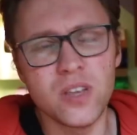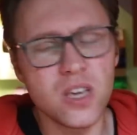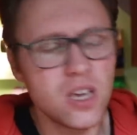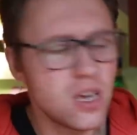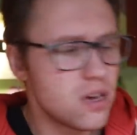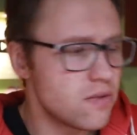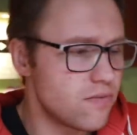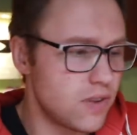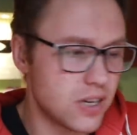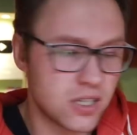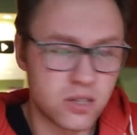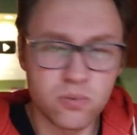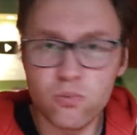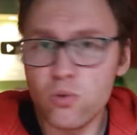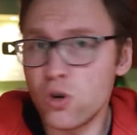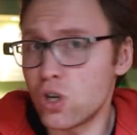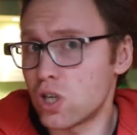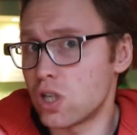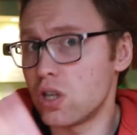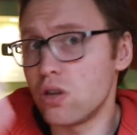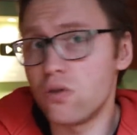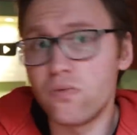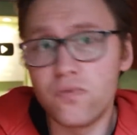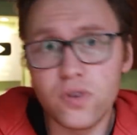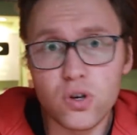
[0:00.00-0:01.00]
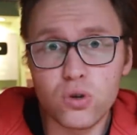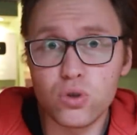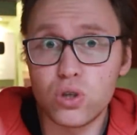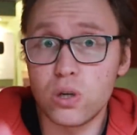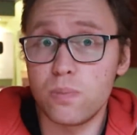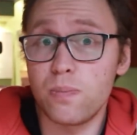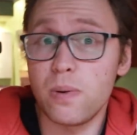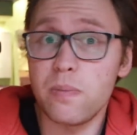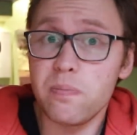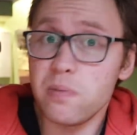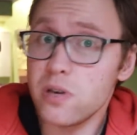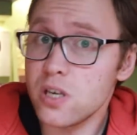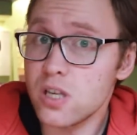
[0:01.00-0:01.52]
и, возможно, вы
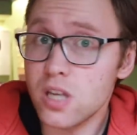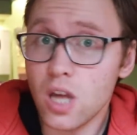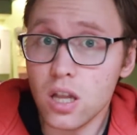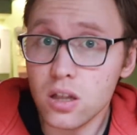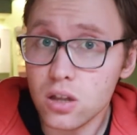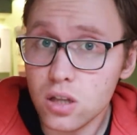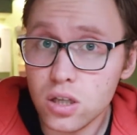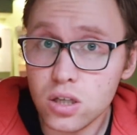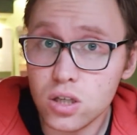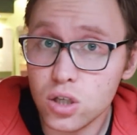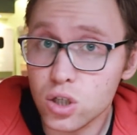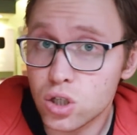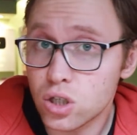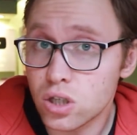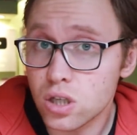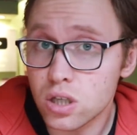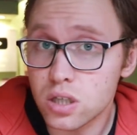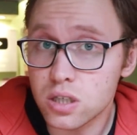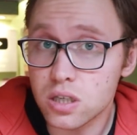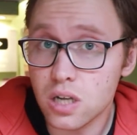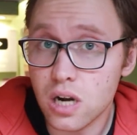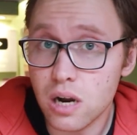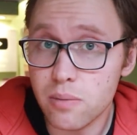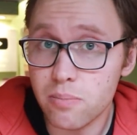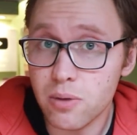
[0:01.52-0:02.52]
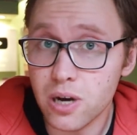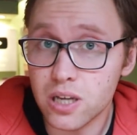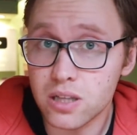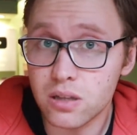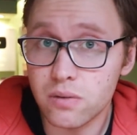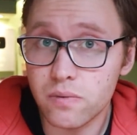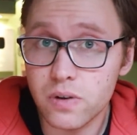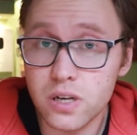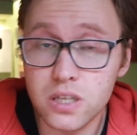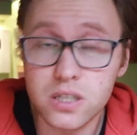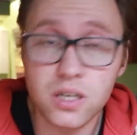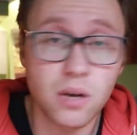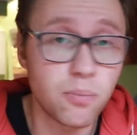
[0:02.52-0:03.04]
уже по 50 тысяч ну,
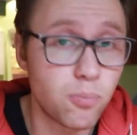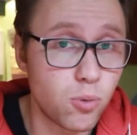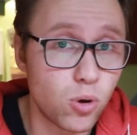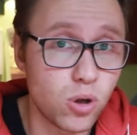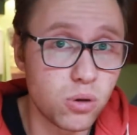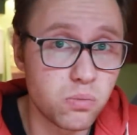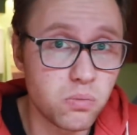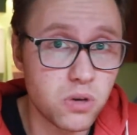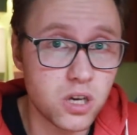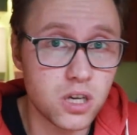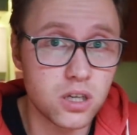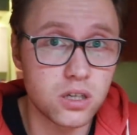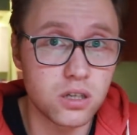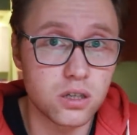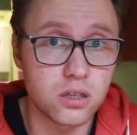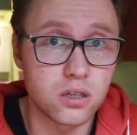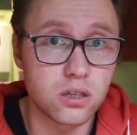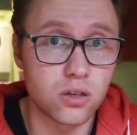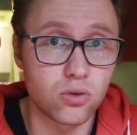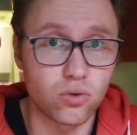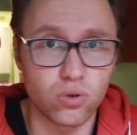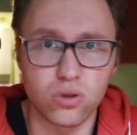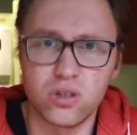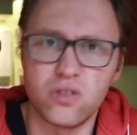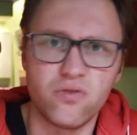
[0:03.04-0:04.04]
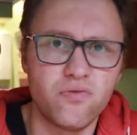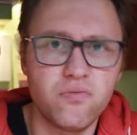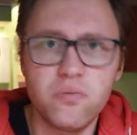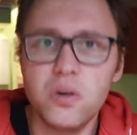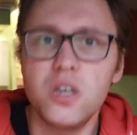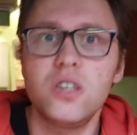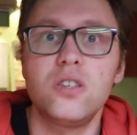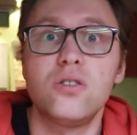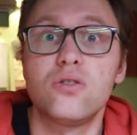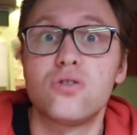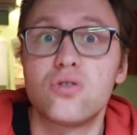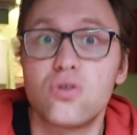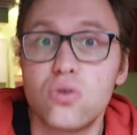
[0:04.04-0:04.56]
зарабатывали за полмесяца, то есть в
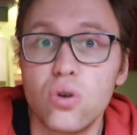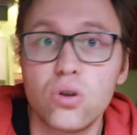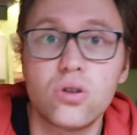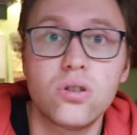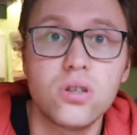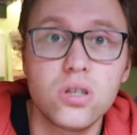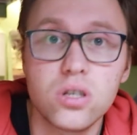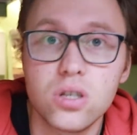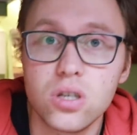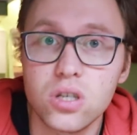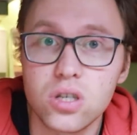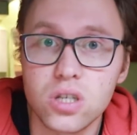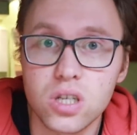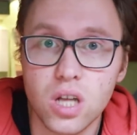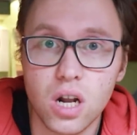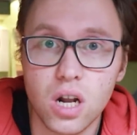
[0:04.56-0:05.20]
месяц 100 тысяч